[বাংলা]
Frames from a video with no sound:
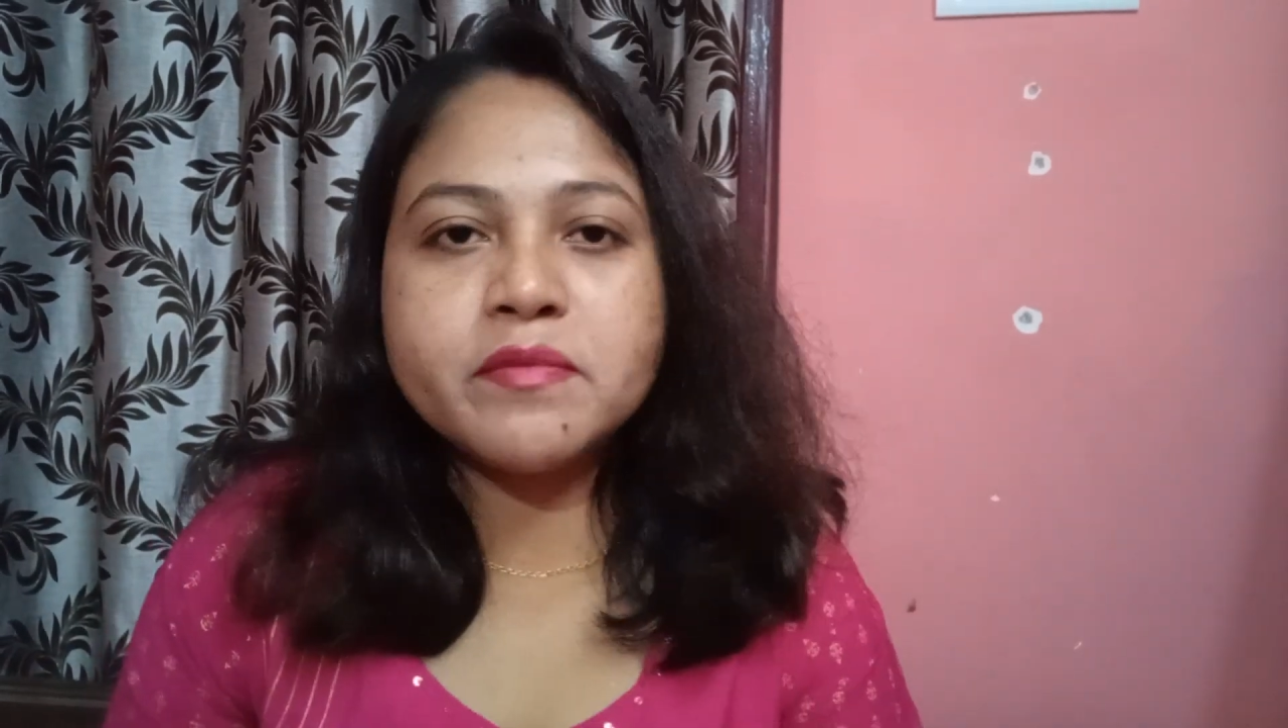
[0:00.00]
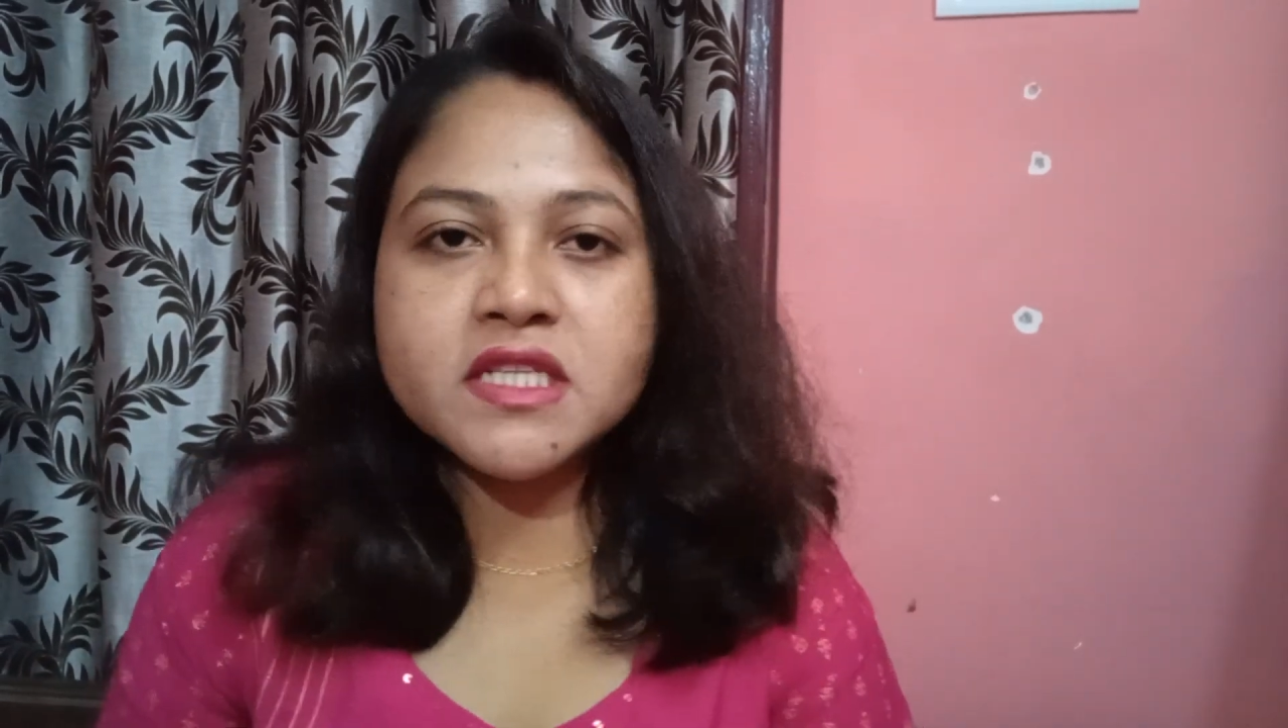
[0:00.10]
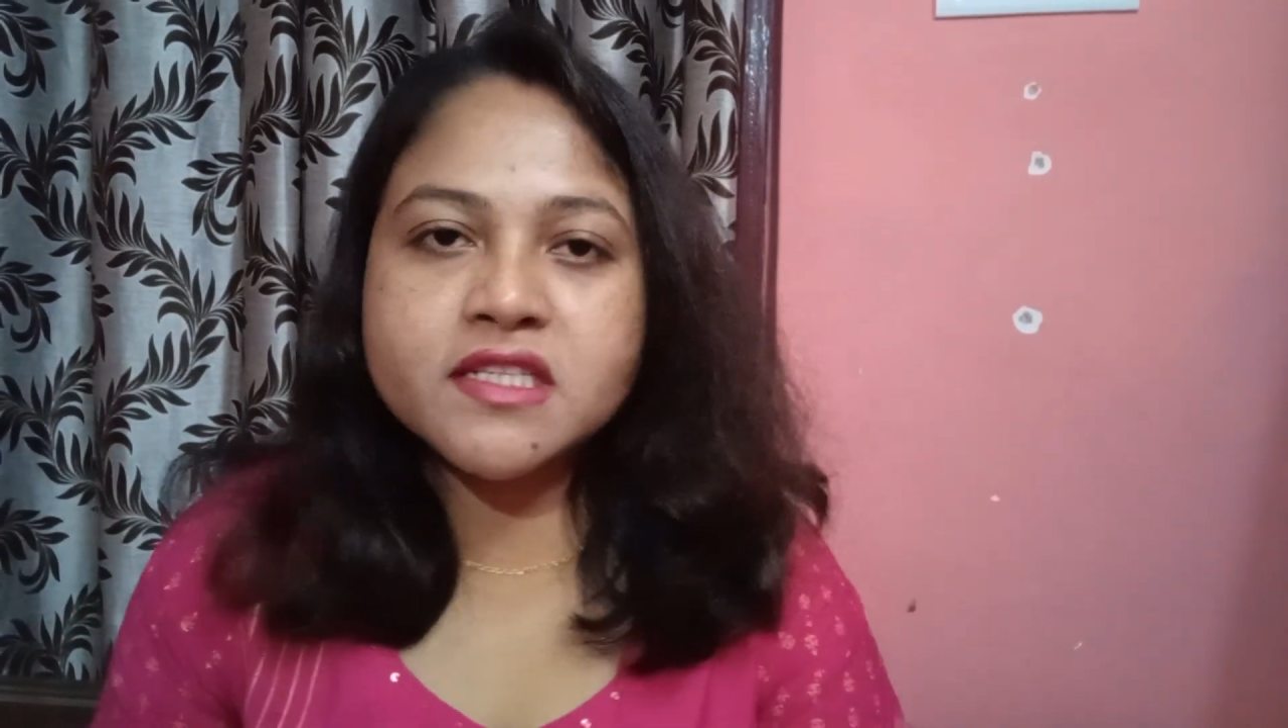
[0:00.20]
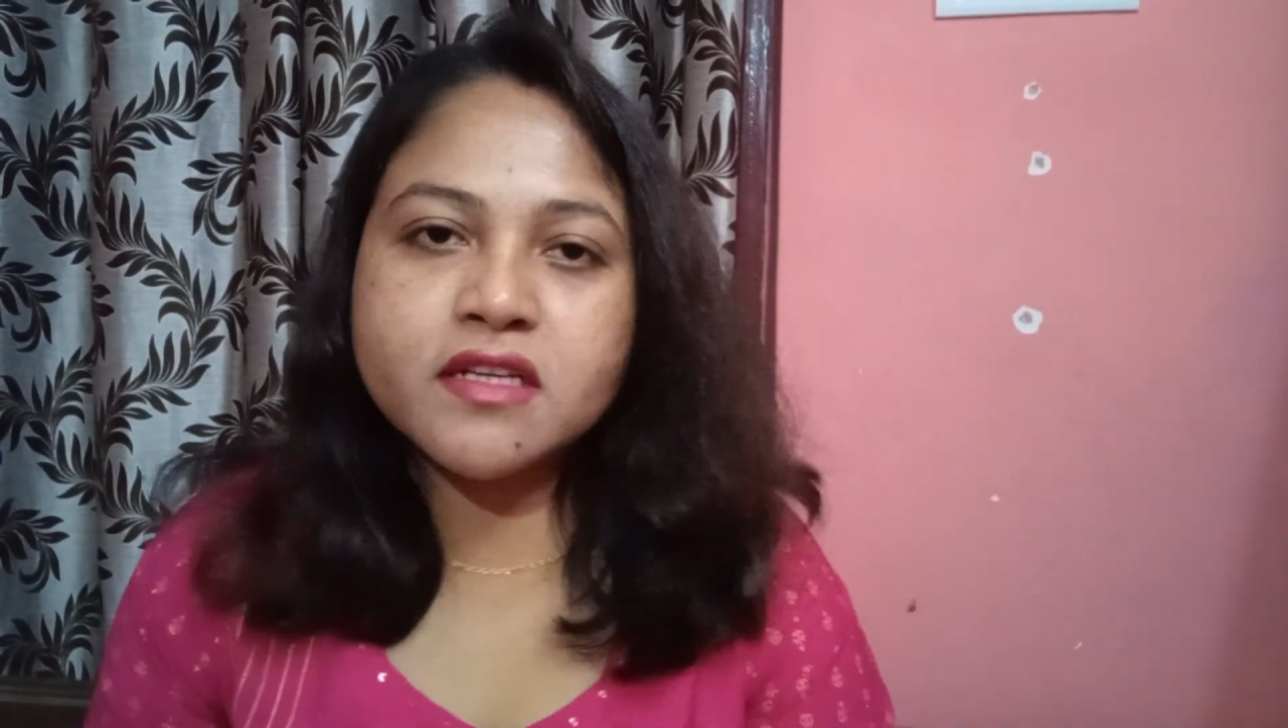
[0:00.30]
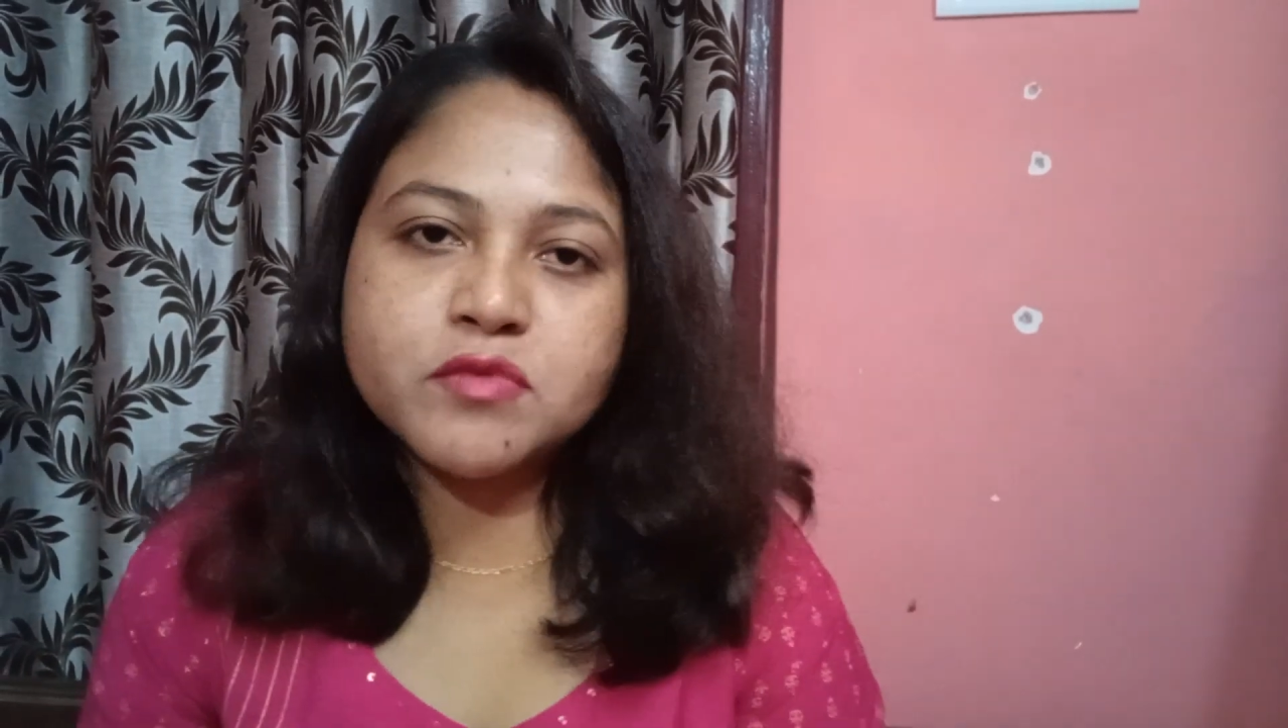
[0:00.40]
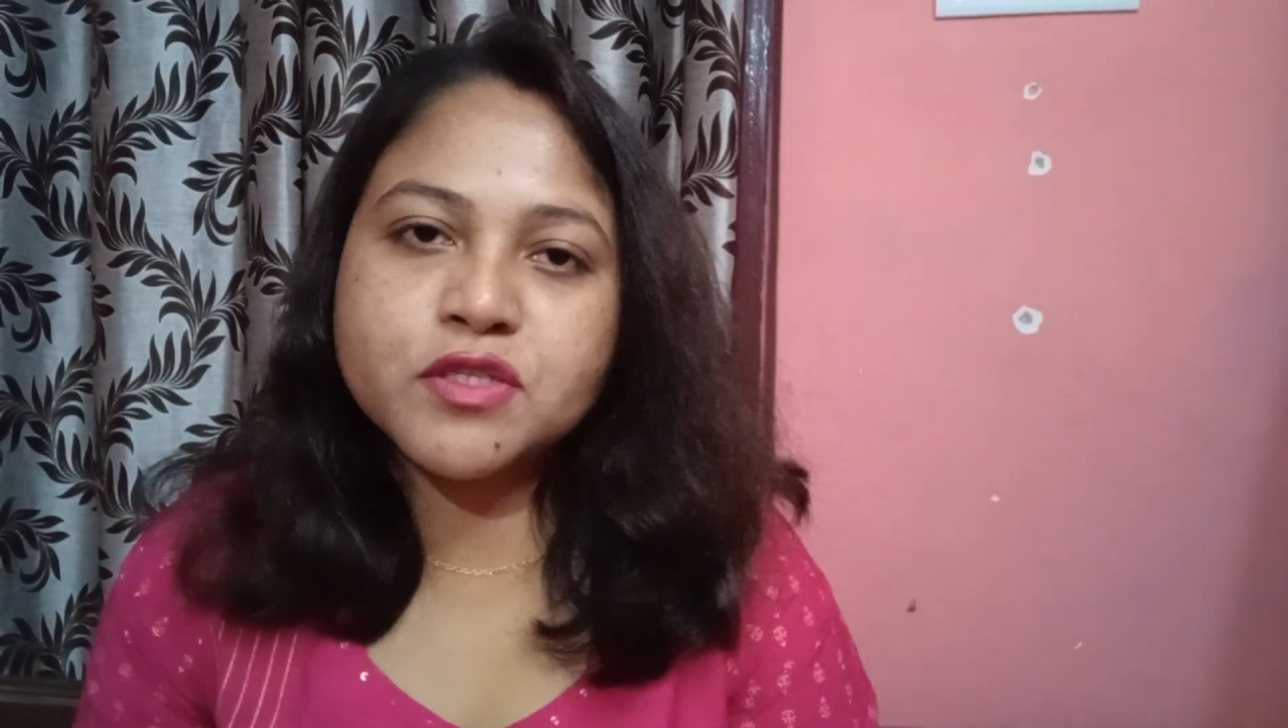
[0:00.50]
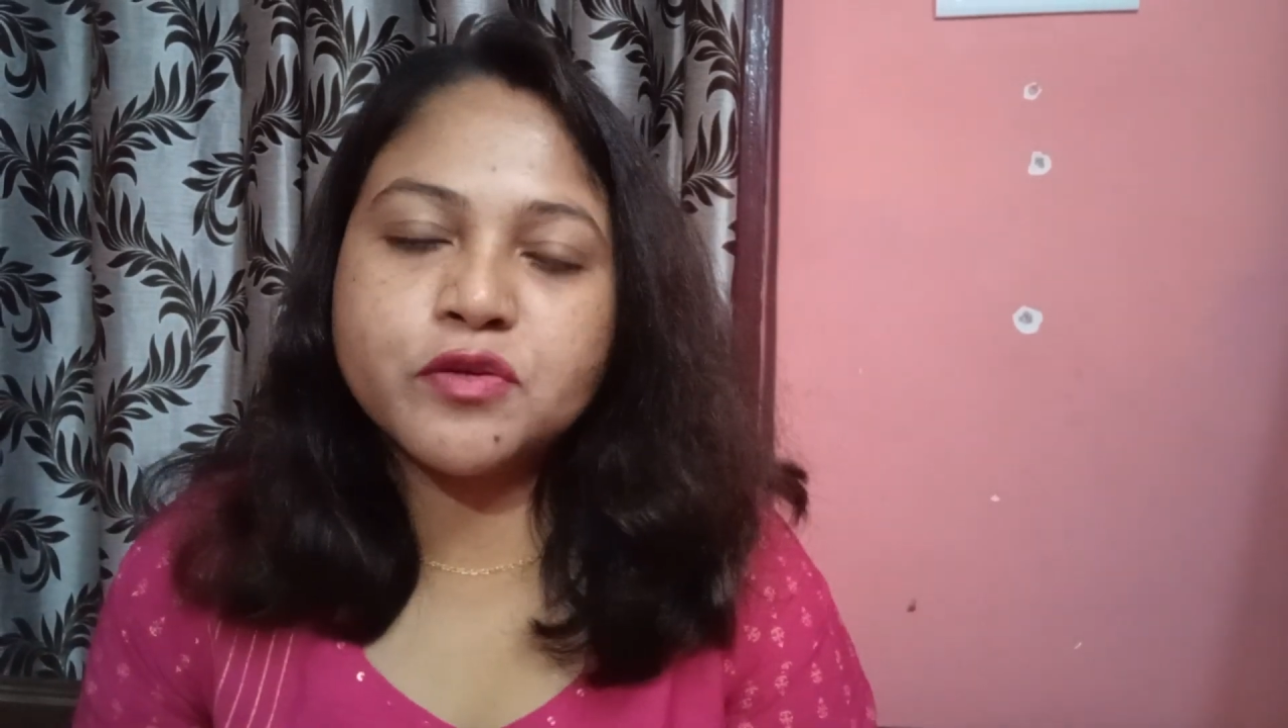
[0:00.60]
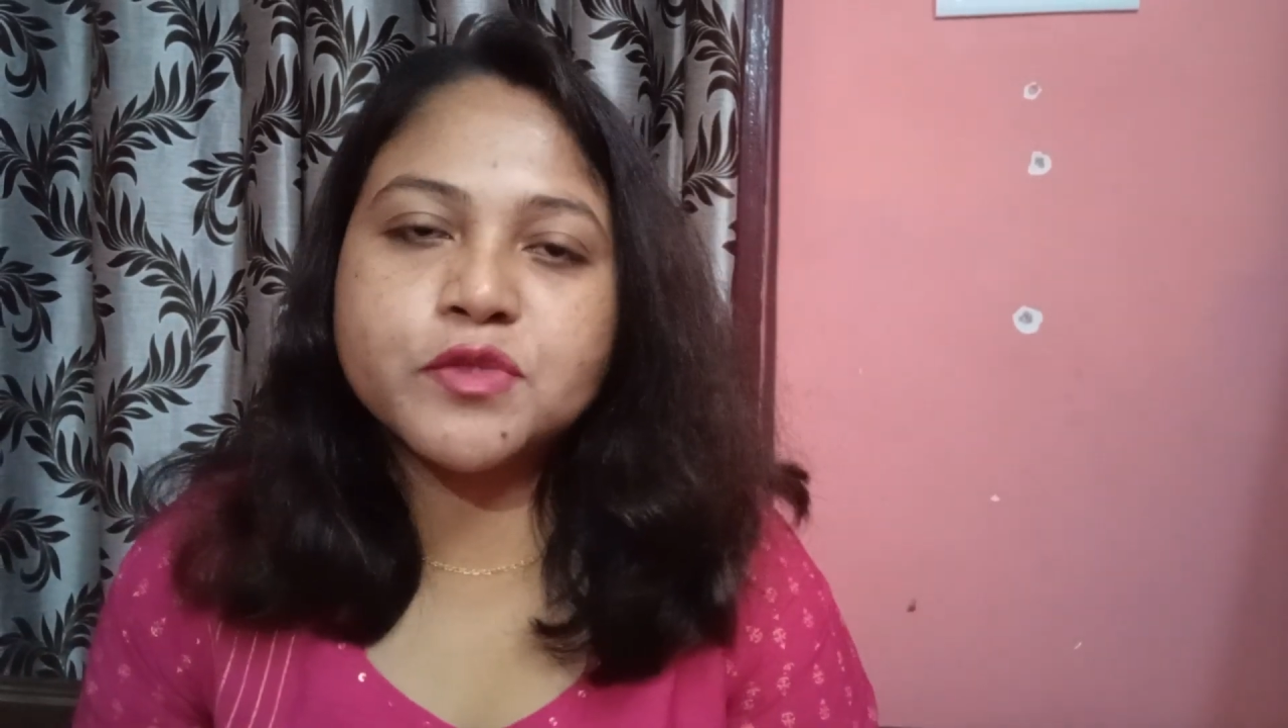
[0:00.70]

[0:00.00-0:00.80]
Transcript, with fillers: পাবলিক সার্ভিস